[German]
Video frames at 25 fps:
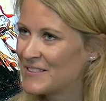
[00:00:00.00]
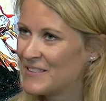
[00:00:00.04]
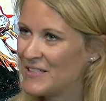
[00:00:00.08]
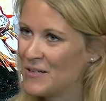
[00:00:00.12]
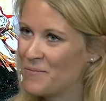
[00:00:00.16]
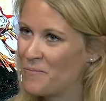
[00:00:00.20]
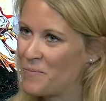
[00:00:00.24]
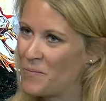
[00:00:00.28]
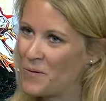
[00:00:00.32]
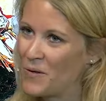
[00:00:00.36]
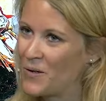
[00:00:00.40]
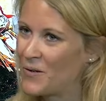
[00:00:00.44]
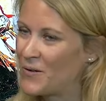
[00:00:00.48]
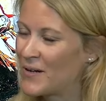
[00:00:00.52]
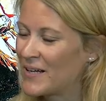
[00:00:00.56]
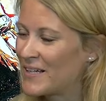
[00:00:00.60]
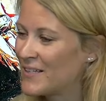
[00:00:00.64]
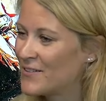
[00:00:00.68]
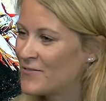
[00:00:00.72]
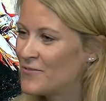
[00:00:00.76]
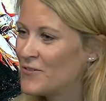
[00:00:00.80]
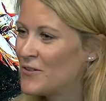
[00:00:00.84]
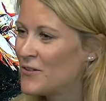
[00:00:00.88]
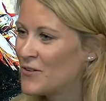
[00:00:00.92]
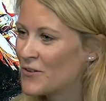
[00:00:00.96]
ich habe gar
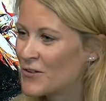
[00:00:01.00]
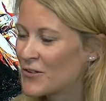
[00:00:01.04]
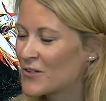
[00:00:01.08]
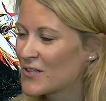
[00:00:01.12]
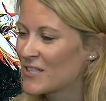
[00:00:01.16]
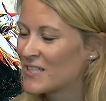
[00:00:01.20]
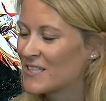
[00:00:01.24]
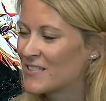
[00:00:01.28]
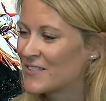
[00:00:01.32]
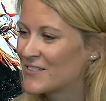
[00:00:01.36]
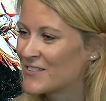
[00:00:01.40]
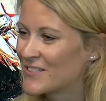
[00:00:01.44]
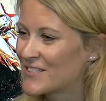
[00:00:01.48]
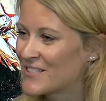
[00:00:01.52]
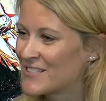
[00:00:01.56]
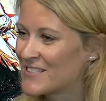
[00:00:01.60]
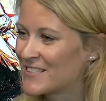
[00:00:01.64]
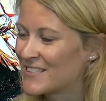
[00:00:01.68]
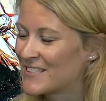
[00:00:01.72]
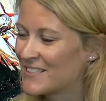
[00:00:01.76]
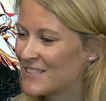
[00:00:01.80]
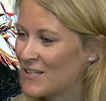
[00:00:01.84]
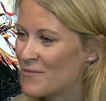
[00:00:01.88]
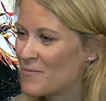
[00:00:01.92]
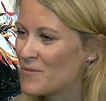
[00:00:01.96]
nicht viel nachgedacht,
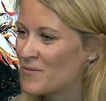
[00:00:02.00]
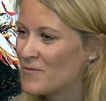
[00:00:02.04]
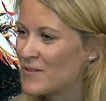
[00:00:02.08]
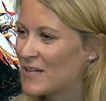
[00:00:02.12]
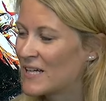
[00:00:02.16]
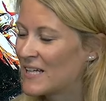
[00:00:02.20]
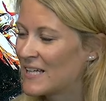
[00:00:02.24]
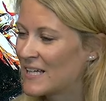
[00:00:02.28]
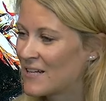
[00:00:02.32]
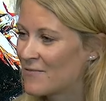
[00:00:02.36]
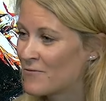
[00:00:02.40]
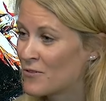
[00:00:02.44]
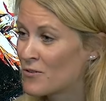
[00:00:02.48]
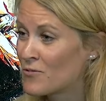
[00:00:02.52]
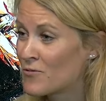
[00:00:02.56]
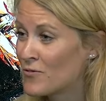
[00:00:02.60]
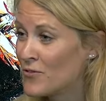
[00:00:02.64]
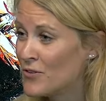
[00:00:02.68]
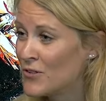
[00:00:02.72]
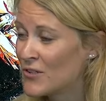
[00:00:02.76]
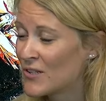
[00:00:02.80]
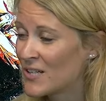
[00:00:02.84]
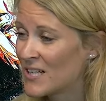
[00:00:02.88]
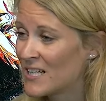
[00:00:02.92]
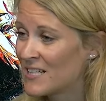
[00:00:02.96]
sondern ich habe mich wirklich einfach
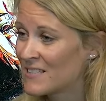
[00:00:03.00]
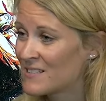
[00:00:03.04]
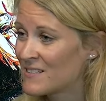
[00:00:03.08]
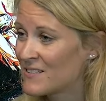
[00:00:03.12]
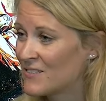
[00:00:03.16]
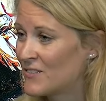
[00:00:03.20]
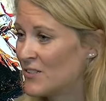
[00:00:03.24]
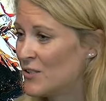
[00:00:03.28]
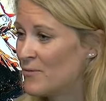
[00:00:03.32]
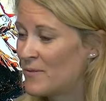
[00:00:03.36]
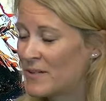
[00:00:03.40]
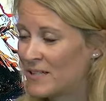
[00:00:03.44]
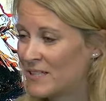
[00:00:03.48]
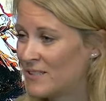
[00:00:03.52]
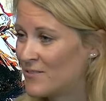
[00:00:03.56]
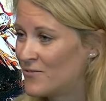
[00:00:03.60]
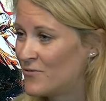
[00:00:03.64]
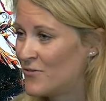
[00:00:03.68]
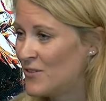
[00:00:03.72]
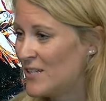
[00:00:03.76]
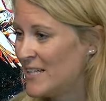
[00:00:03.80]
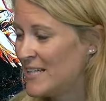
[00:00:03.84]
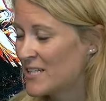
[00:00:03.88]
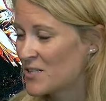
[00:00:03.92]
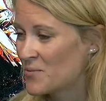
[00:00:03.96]
führen lassen und ich habe nicht
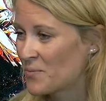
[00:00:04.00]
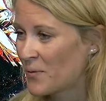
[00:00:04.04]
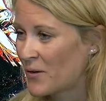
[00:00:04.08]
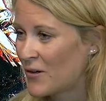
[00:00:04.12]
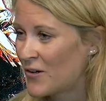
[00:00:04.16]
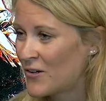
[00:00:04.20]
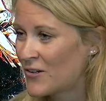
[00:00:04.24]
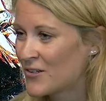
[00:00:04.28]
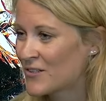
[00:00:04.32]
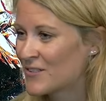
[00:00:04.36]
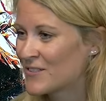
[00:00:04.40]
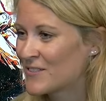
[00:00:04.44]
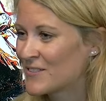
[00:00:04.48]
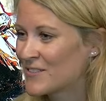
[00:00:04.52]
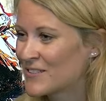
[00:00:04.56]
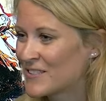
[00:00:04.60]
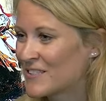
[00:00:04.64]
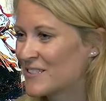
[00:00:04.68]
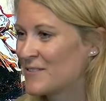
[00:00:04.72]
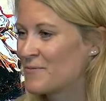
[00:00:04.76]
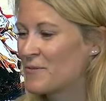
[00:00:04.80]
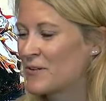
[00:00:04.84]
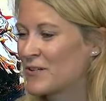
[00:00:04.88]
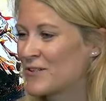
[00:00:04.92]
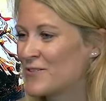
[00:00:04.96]
viel gesprochen, sondern
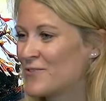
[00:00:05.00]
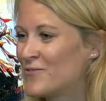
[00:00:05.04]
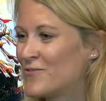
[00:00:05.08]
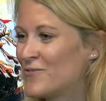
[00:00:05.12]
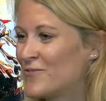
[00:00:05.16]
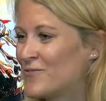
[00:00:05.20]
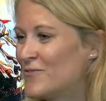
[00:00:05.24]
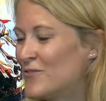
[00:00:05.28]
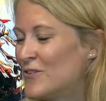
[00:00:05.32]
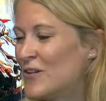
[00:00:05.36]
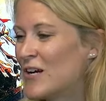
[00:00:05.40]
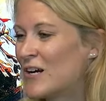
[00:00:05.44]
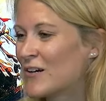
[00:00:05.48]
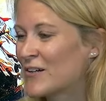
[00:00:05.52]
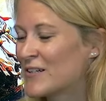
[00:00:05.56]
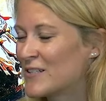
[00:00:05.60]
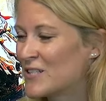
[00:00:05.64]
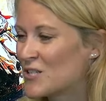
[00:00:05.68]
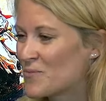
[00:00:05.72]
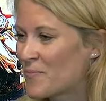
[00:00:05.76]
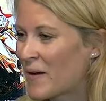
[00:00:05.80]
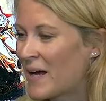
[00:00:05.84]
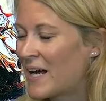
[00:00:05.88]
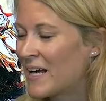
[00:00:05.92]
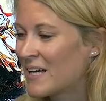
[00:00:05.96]
ich habe ganz viel auch in
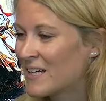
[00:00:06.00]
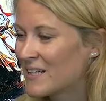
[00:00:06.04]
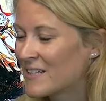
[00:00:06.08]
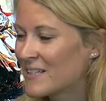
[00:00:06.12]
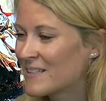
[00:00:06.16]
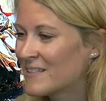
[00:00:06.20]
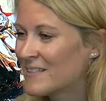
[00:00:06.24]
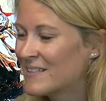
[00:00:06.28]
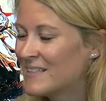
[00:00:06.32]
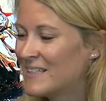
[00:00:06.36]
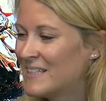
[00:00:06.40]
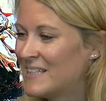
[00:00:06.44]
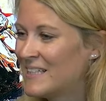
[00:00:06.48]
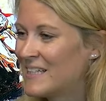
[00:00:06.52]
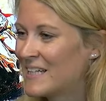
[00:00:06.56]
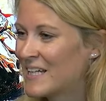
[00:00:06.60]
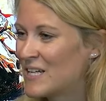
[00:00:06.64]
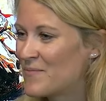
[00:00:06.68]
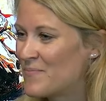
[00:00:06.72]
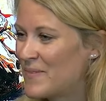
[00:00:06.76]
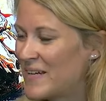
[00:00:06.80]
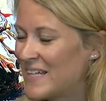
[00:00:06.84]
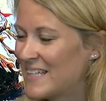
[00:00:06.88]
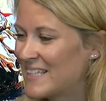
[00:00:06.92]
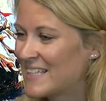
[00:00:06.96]
Sprachen
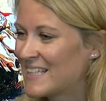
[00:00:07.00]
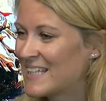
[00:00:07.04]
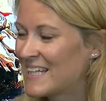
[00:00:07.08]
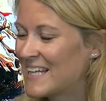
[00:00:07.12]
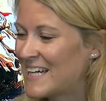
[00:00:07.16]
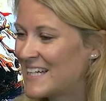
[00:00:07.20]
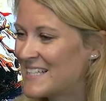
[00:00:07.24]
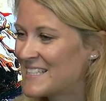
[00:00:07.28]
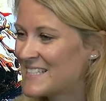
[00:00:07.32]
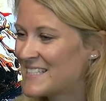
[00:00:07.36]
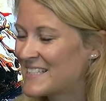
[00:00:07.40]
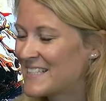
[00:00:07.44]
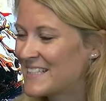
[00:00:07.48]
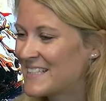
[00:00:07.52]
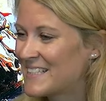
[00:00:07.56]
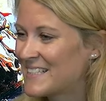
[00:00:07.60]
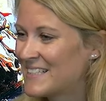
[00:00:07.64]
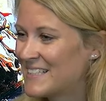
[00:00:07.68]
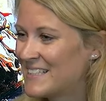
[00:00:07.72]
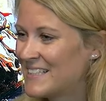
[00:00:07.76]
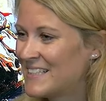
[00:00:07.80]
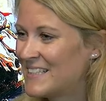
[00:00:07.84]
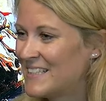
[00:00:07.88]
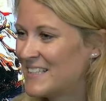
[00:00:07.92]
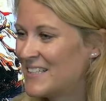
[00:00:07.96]
gebetet, leise
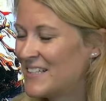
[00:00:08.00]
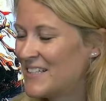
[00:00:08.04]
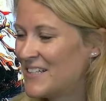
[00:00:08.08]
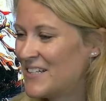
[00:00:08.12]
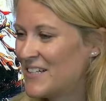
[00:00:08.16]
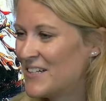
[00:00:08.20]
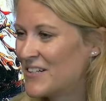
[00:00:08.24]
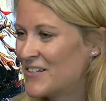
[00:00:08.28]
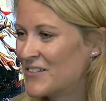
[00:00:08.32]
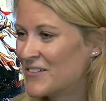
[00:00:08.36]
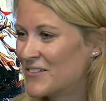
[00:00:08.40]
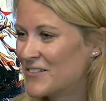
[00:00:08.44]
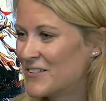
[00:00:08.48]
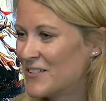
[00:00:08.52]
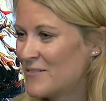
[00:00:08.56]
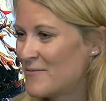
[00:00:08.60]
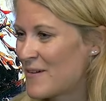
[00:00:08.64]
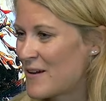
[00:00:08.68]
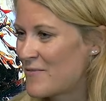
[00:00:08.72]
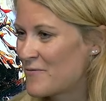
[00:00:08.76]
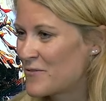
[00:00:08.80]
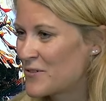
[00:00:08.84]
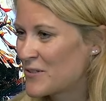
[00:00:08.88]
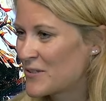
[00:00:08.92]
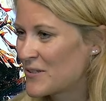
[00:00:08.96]
und ich
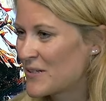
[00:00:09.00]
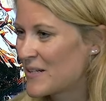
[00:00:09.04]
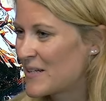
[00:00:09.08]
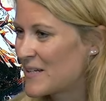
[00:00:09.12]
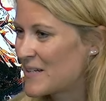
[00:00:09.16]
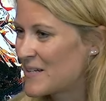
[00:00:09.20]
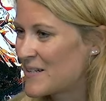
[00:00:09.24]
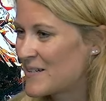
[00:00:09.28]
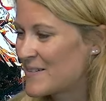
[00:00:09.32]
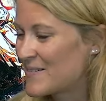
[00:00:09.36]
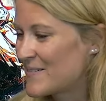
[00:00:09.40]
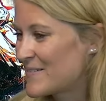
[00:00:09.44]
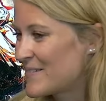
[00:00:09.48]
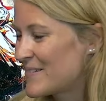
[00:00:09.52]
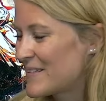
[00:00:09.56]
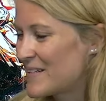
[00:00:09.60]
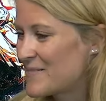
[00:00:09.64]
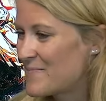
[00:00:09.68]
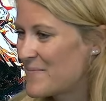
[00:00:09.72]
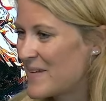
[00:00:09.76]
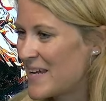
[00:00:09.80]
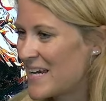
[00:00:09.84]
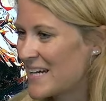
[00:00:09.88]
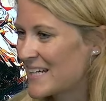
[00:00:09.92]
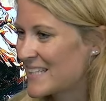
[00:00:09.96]
habe einfach
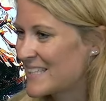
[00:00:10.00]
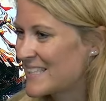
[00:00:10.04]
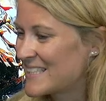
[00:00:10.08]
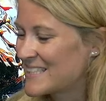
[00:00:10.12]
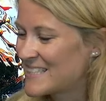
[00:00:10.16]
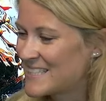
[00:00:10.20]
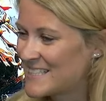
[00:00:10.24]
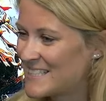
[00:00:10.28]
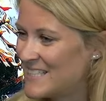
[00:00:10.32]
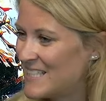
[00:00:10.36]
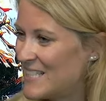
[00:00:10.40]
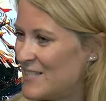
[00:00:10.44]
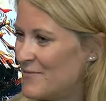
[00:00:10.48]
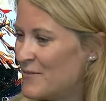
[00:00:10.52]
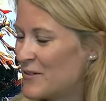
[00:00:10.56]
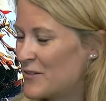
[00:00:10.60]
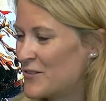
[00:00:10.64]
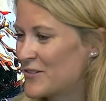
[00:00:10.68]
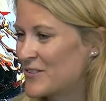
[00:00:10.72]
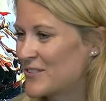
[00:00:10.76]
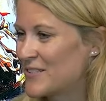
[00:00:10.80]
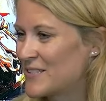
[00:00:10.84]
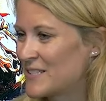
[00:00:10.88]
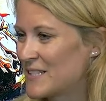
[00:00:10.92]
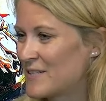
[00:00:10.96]
gemerkt, dass die Liebe
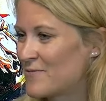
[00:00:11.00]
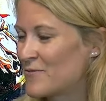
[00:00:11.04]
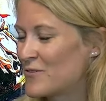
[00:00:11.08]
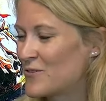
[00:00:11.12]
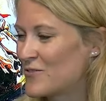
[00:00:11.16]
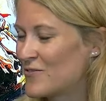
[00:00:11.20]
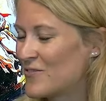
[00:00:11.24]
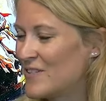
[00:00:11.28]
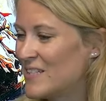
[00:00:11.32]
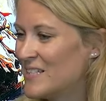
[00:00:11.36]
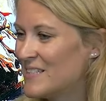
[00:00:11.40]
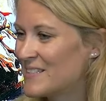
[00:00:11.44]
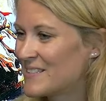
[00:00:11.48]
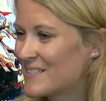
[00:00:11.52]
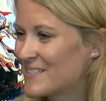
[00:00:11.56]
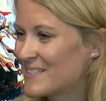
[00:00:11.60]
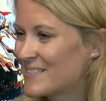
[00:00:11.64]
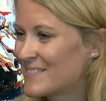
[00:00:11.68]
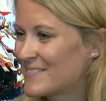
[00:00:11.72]
Gottes einfach mhm. fließt.